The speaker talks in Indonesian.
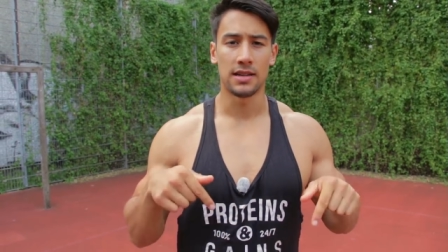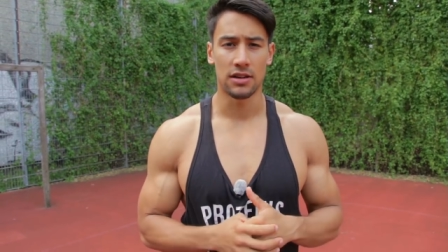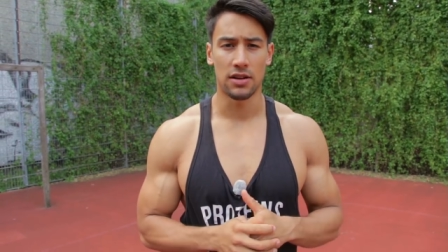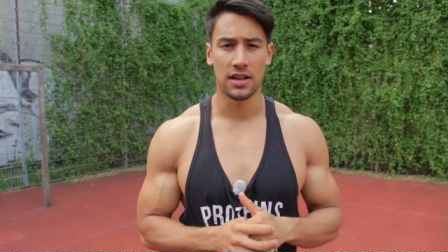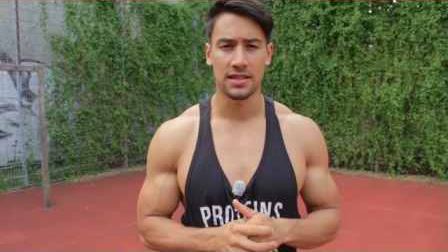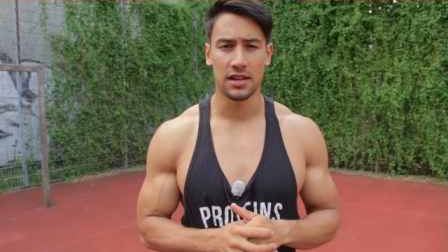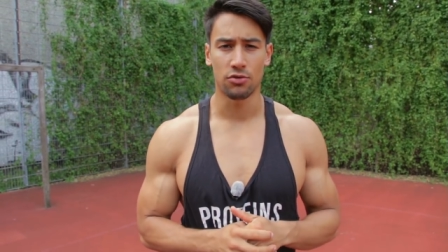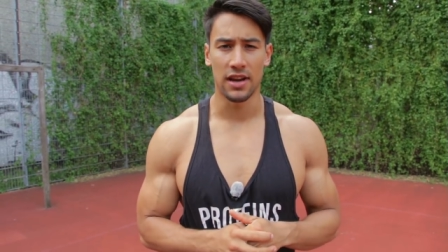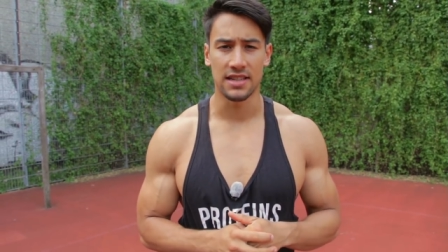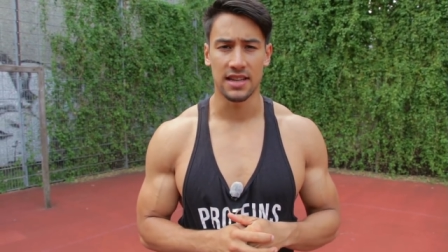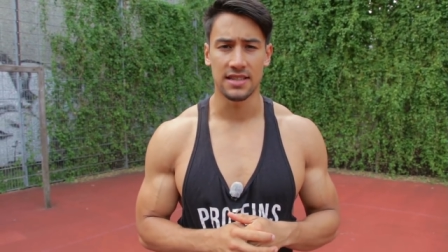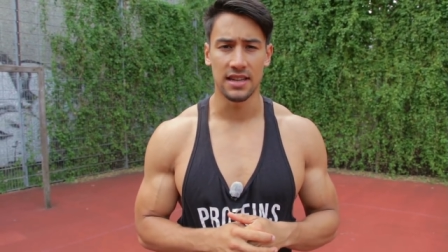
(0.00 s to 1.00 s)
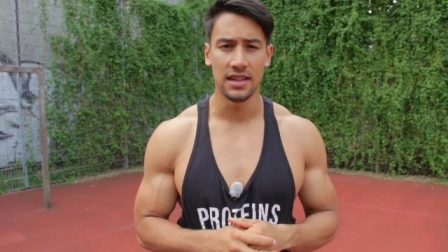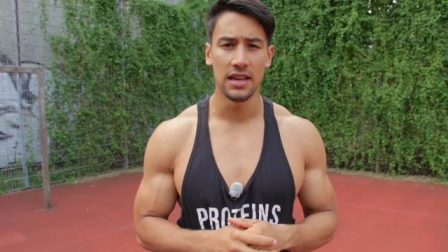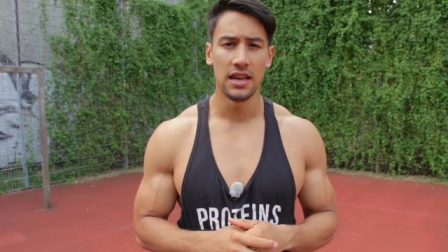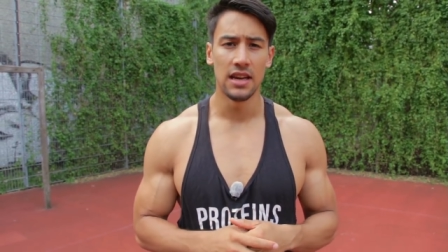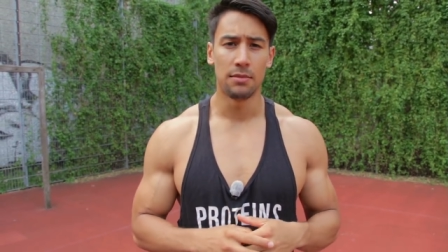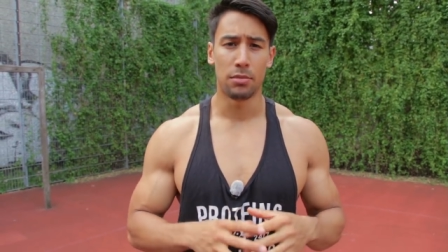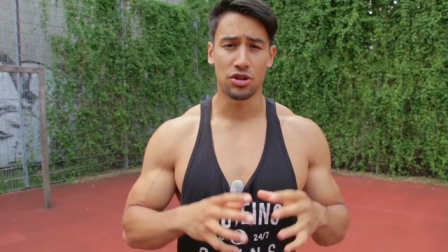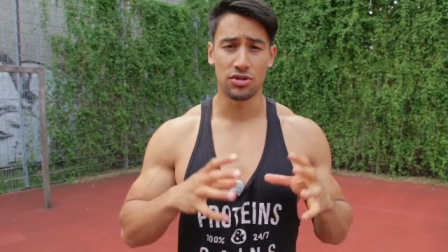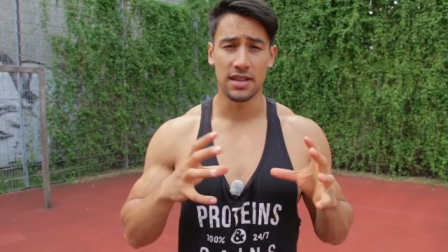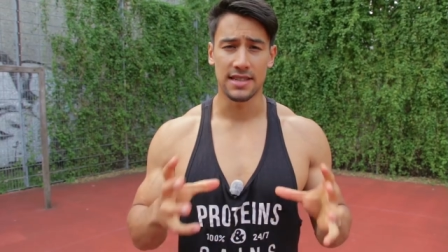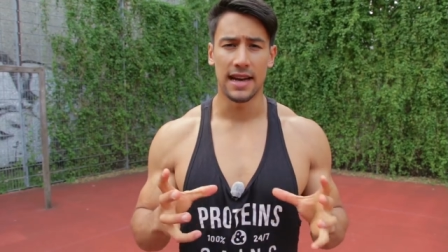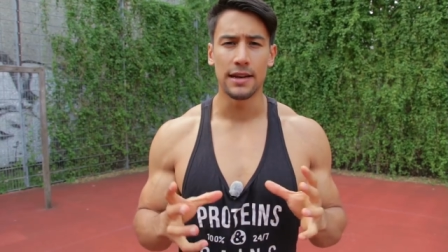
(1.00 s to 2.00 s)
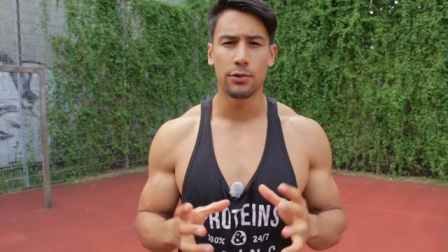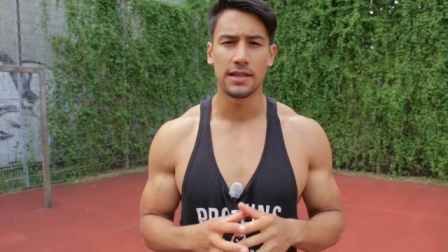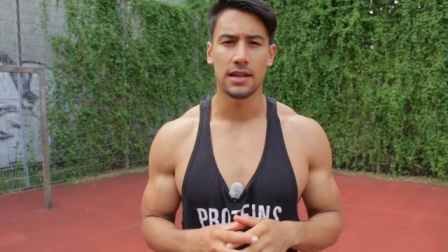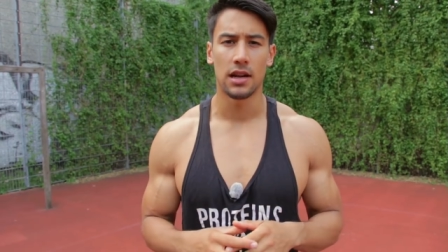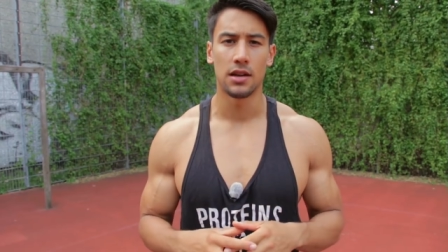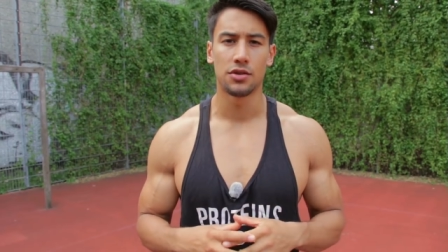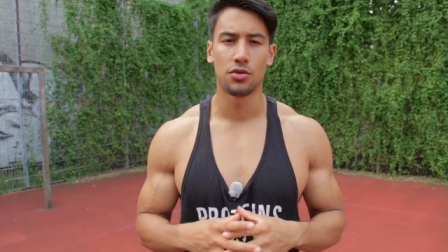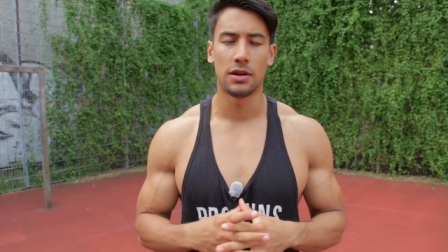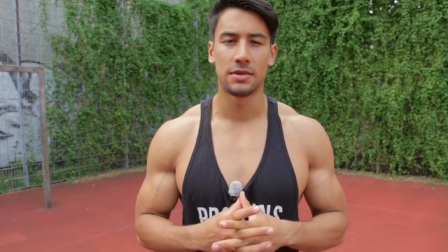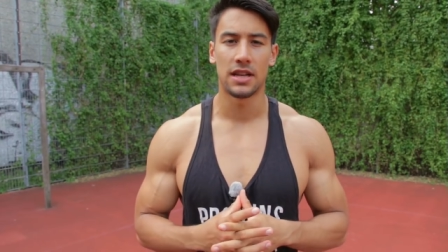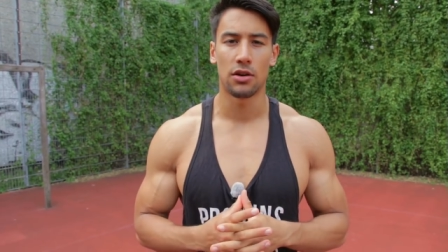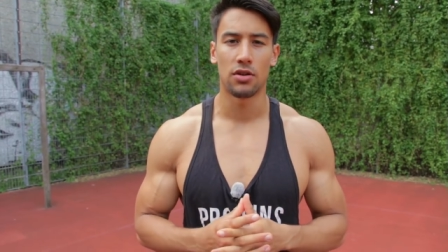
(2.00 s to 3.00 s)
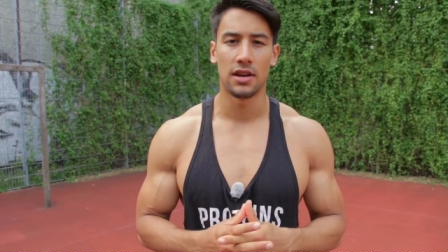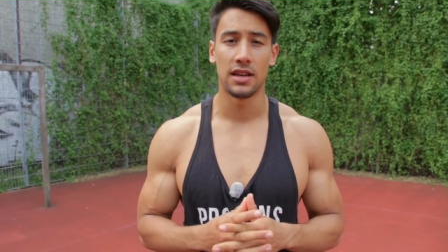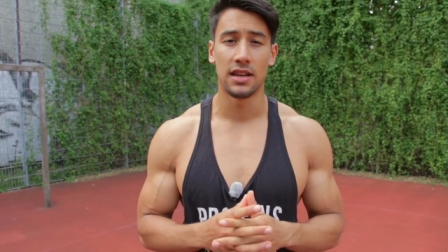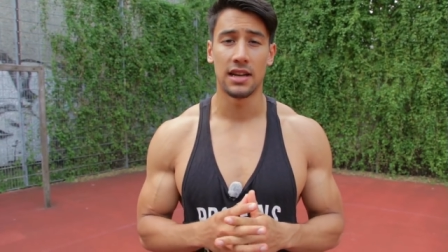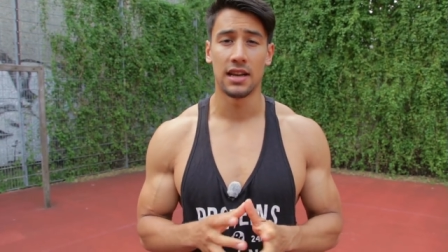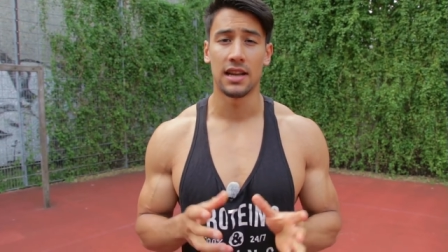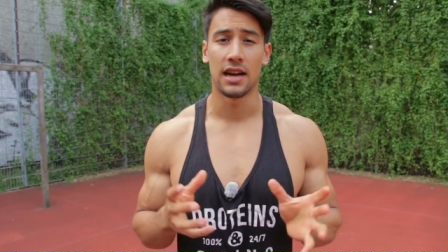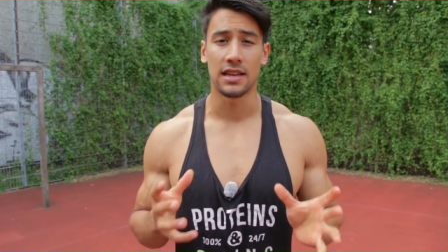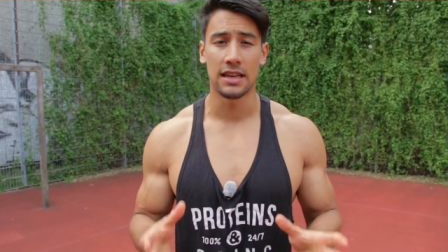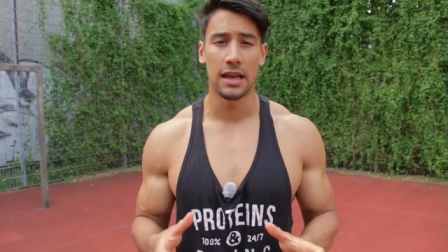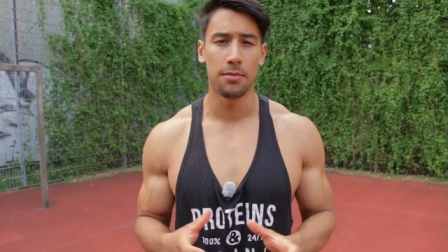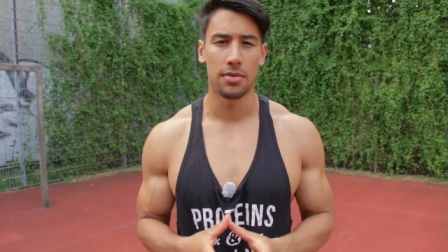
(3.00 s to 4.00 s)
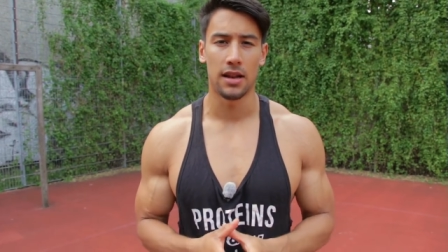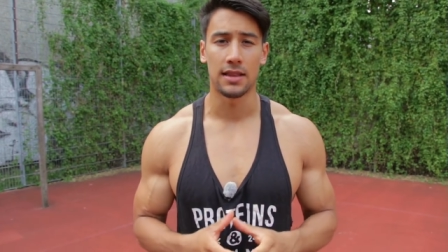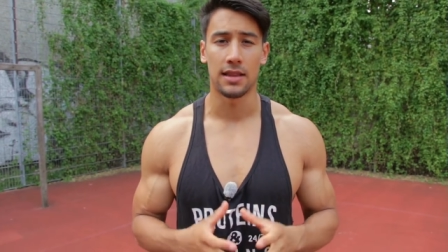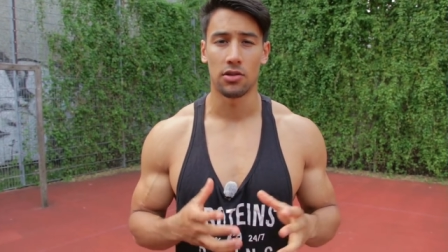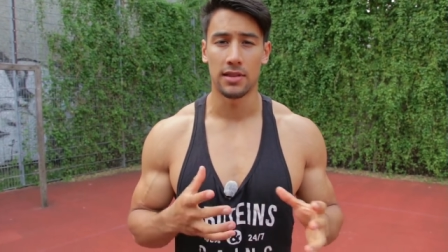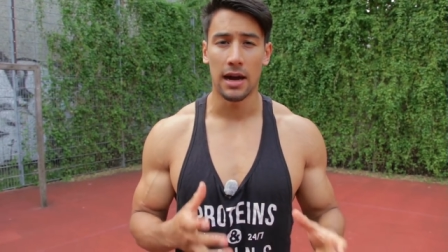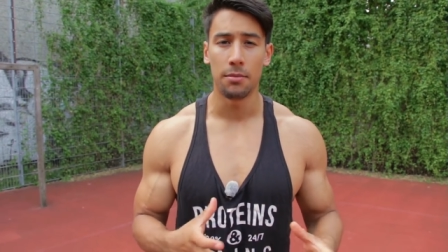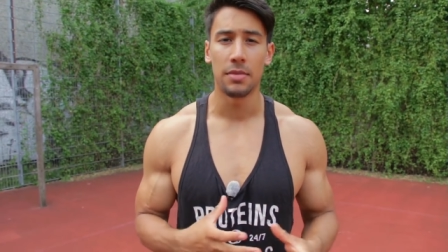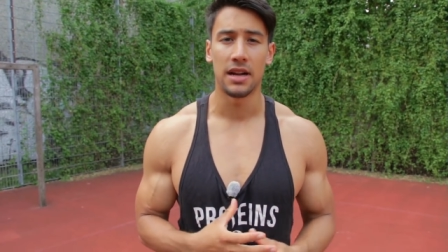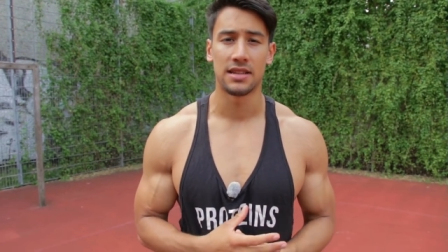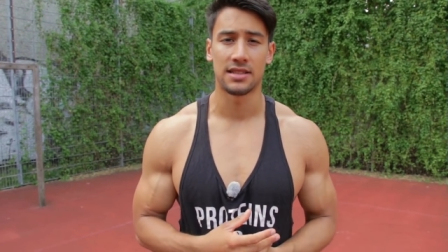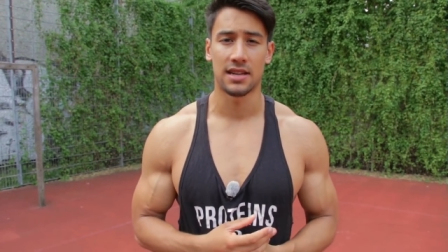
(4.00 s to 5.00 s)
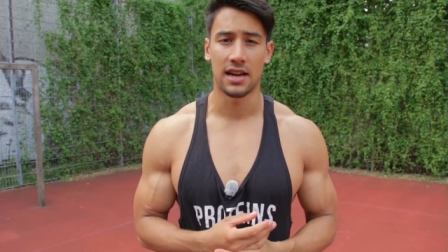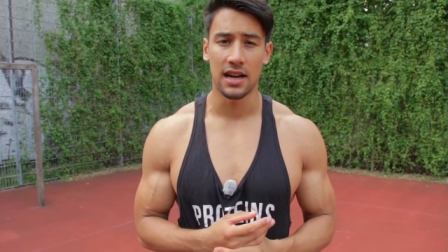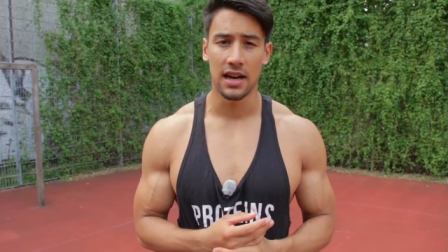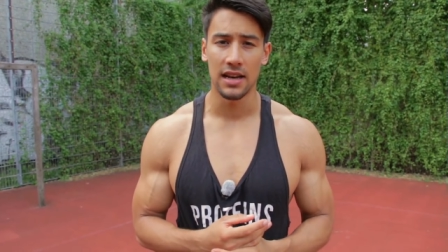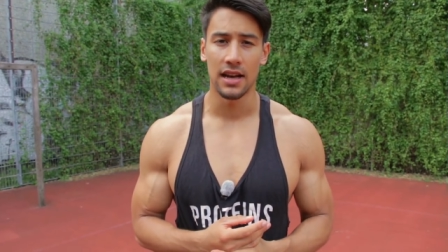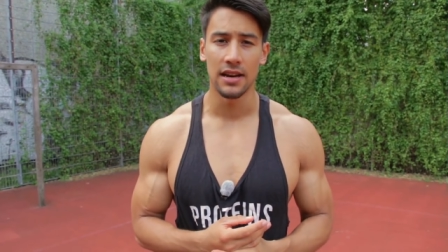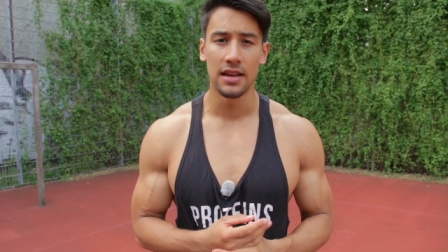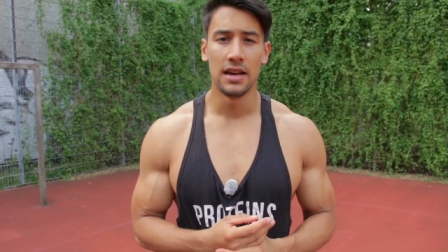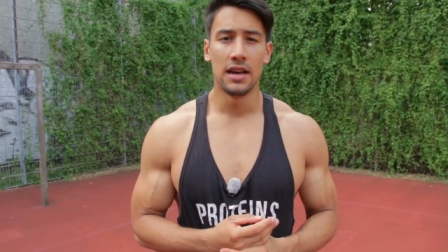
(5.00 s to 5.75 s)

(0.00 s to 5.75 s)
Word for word: setelah satu exercise ini, maksudnya side raise kalian juga bisa lakukan ini dengan cable atau dumbbell, terserah kalian.